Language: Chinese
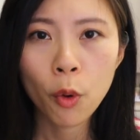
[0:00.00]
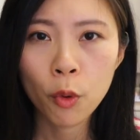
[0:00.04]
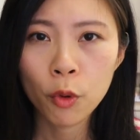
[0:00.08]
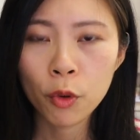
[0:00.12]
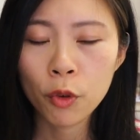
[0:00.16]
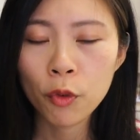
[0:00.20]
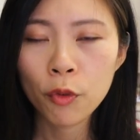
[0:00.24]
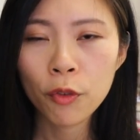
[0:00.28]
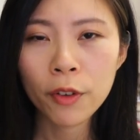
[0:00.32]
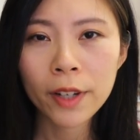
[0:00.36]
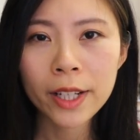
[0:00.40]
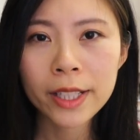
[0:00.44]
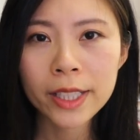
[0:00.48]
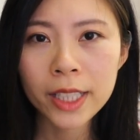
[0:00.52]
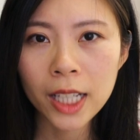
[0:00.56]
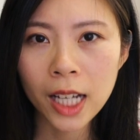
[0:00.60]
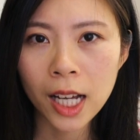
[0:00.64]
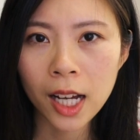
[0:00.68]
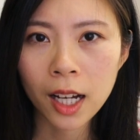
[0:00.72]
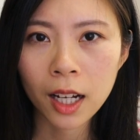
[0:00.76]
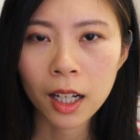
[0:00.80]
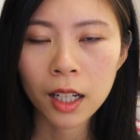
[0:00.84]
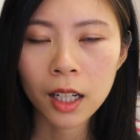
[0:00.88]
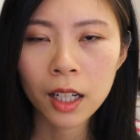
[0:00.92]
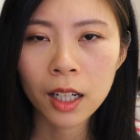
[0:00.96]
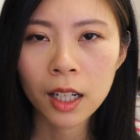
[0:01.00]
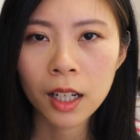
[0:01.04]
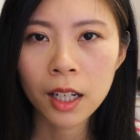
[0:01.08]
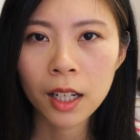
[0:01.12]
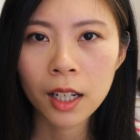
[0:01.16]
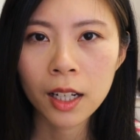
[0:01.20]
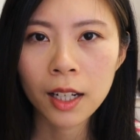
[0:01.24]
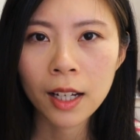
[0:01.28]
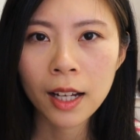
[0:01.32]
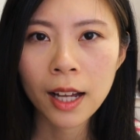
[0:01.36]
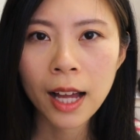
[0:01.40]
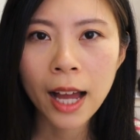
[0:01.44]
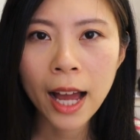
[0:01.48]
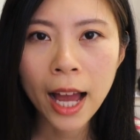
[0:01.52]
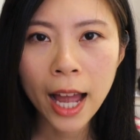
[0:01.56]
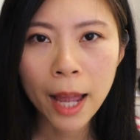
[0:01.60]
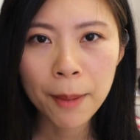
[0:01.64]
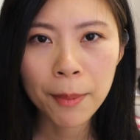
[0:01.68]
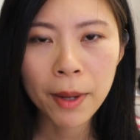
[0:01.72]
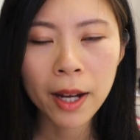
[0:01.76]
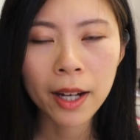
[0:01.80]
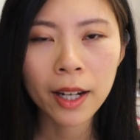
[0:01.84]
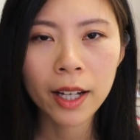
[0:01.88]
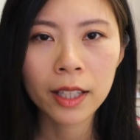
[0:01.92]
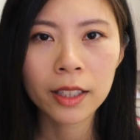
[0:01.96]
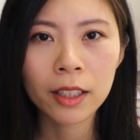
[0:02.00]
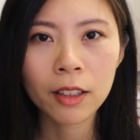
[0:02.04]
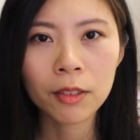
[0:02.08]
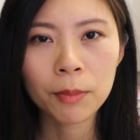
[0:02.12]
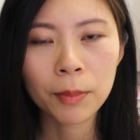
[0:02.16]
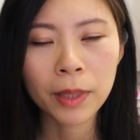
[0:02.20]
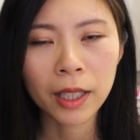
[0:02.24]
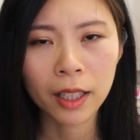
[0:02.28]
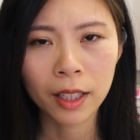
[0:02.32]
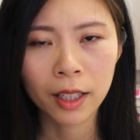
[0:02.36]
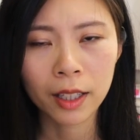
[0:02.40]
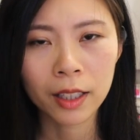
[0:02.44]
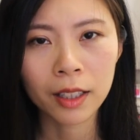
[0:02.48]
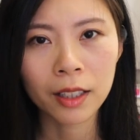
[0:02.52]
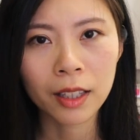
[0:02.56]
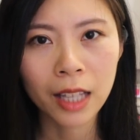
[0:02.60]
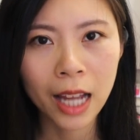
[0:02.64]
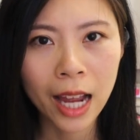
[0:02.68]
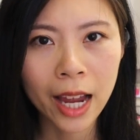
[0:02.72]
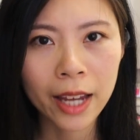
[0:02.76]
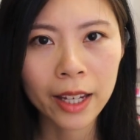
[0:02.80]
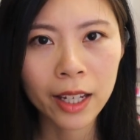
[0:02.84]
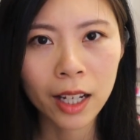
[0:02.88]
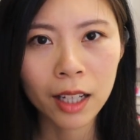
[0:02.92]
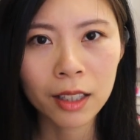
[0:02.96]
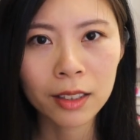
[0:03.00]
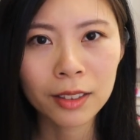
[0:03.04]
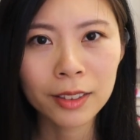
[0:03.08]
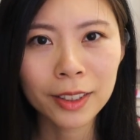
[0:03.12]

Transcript: 我非常害怕看到明天的太阳，